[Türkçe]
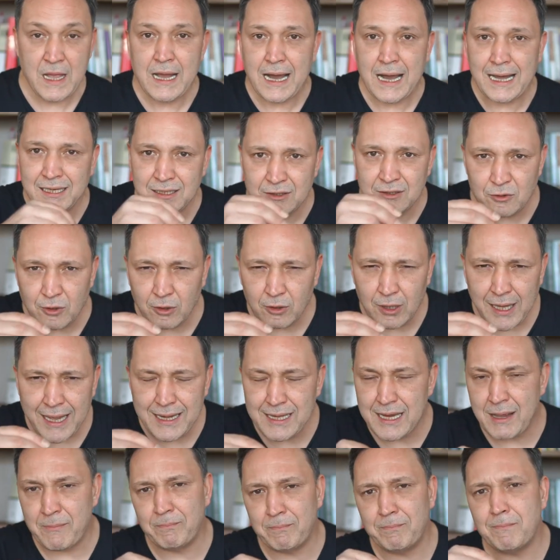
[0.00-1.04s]
Hani diyorlar
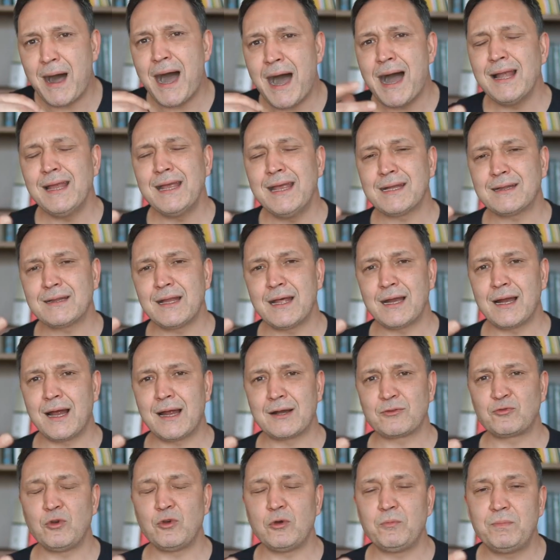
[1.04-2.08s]
ya maliyetler
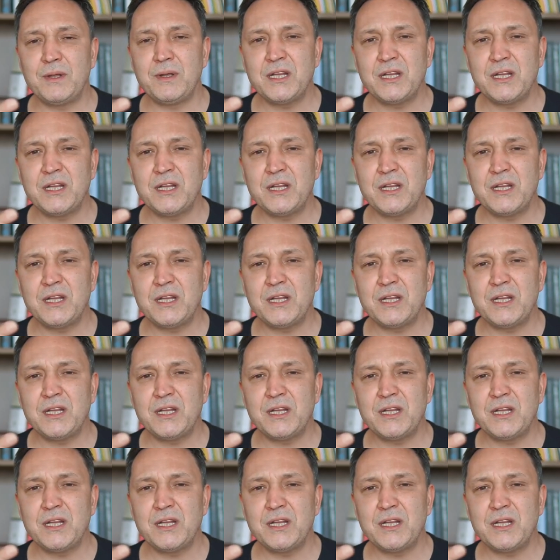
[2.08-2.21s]
artıyor.